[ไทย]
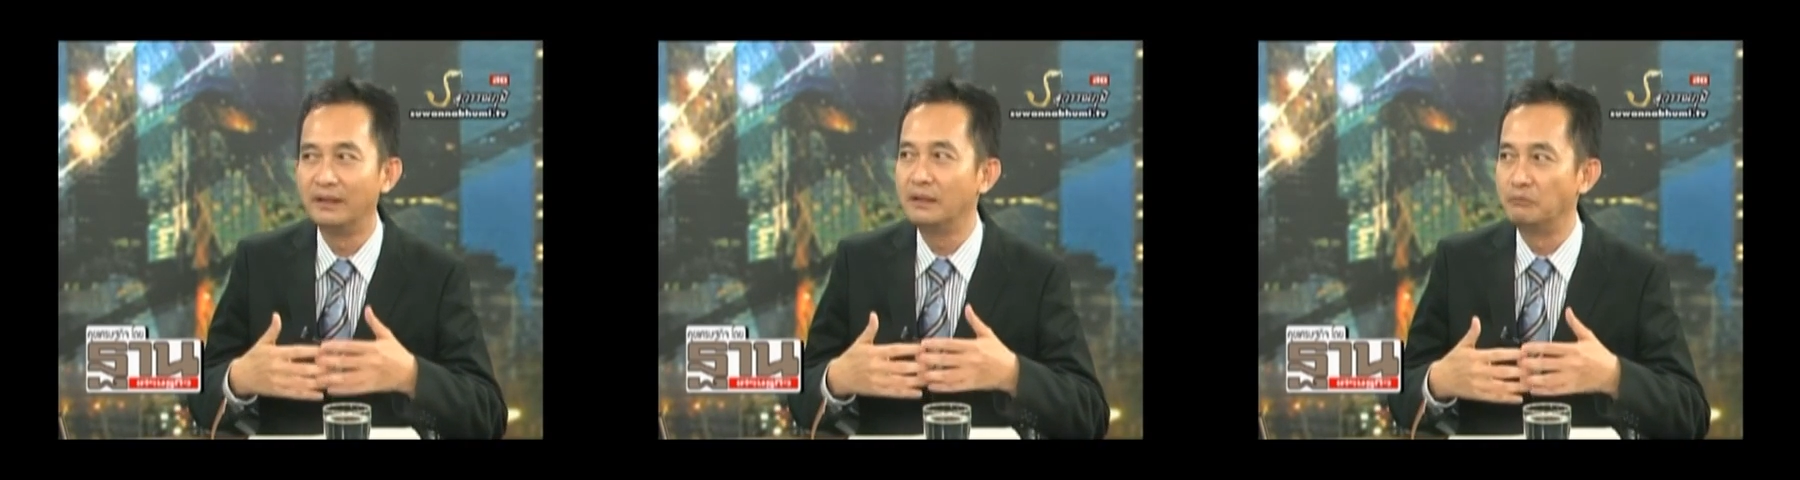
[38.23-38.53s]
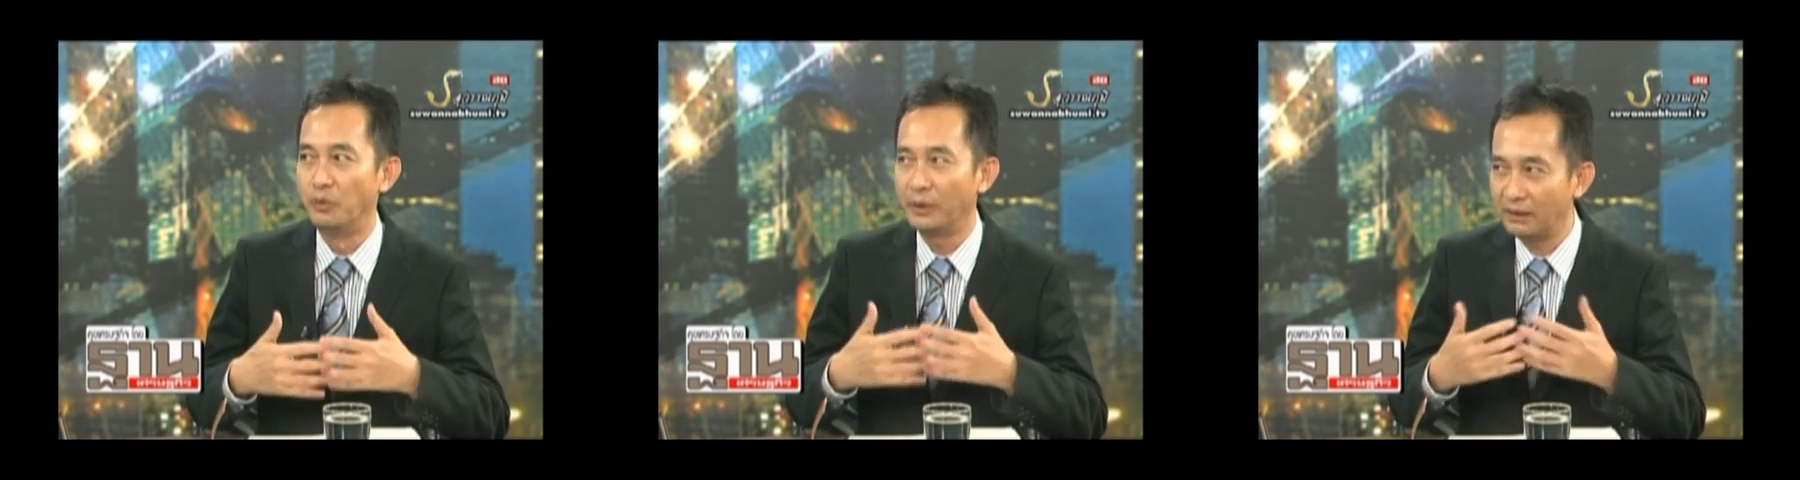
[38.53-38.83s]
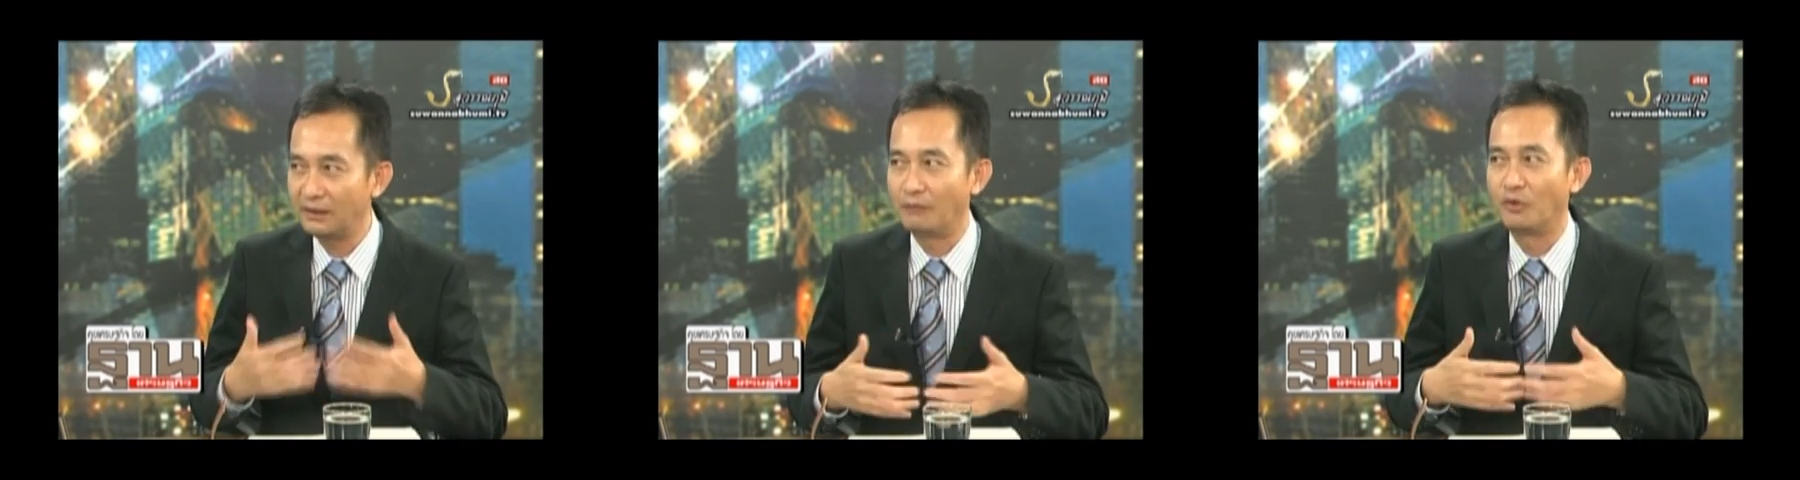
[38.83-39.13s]
มีวัฒน
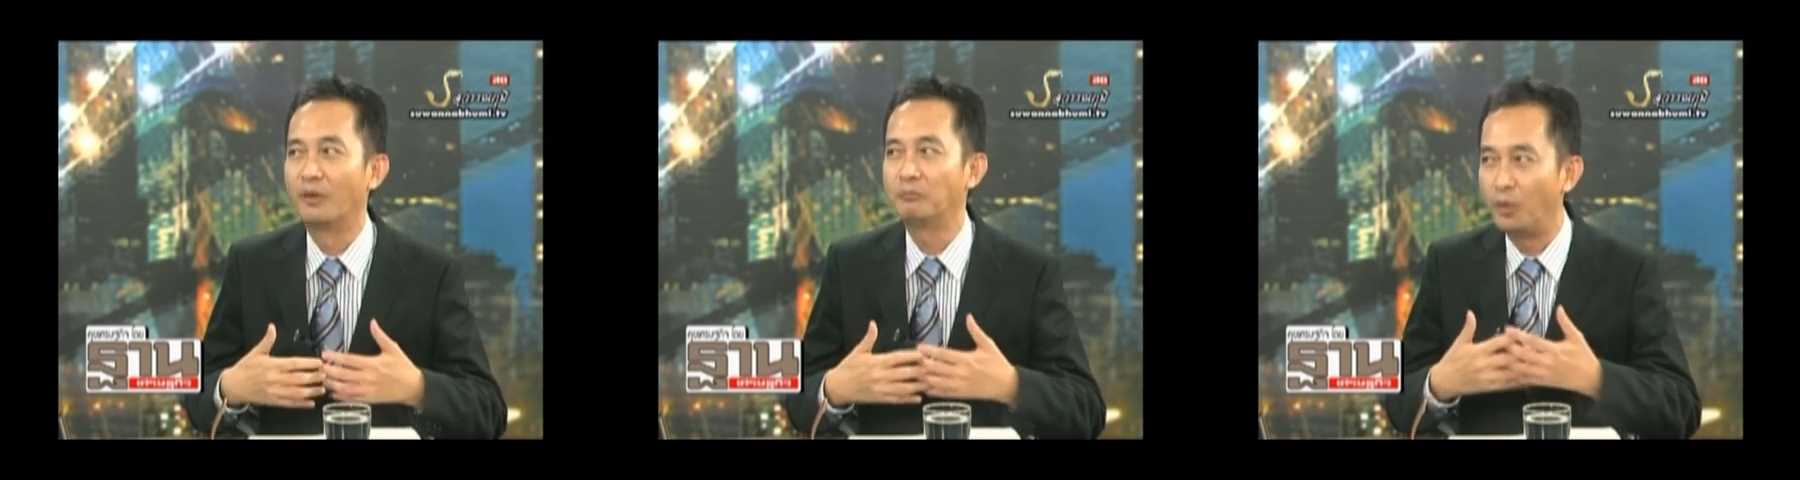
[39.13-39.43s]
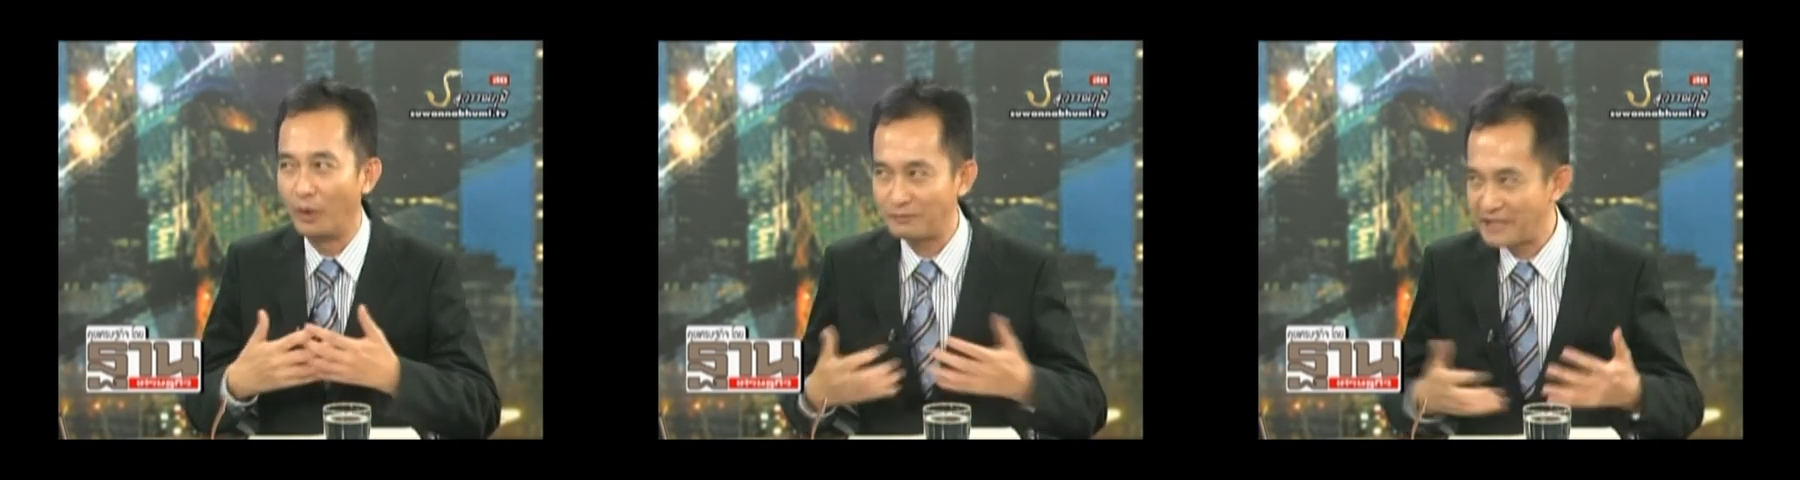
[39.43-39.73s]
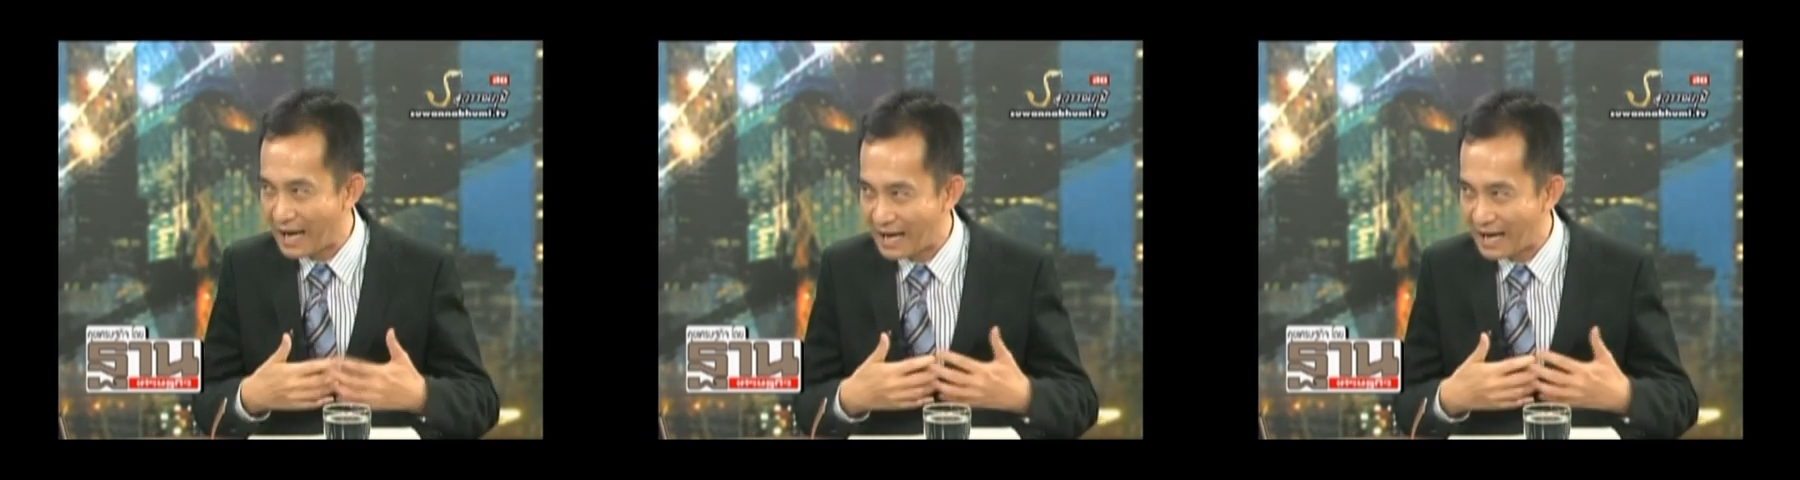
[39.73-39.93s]
ธรรมของผู้รับใช้